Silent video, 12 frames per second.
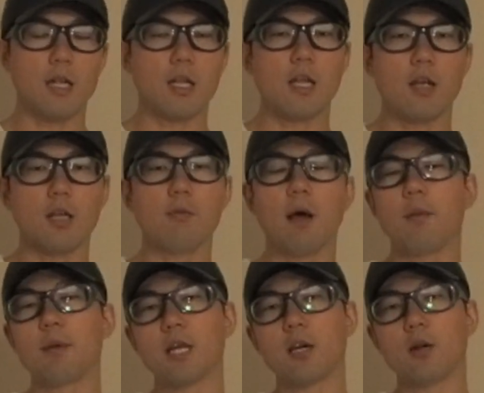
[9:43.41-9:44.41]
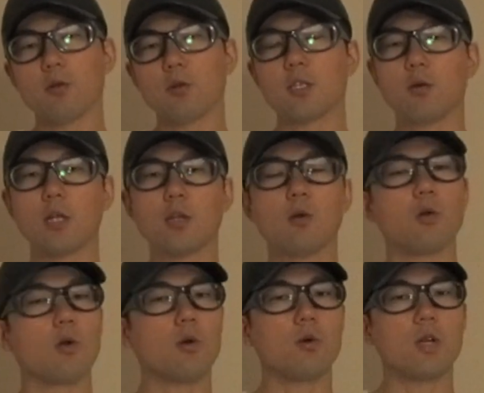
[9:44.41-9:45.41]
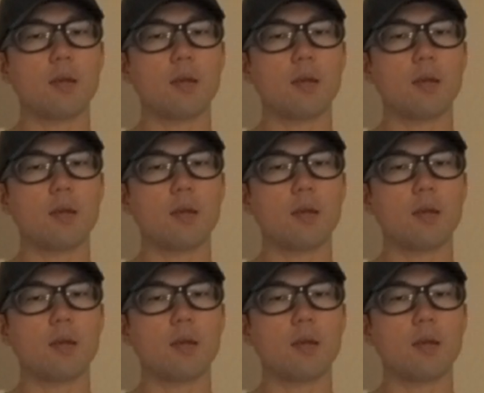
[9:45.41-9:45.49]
あれあるいはアメリカの都市、こんなところ旅行